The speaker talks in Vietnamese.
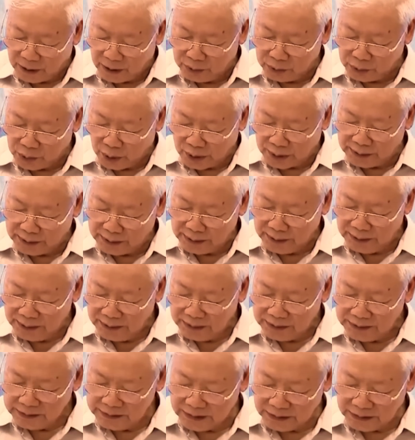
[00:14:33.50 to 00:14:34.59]
đồng thuận,
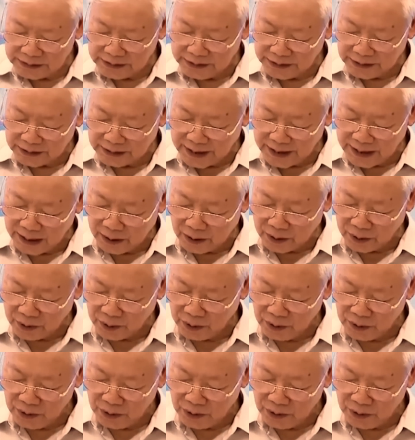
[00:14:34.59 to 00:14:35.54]
nhất trí cao,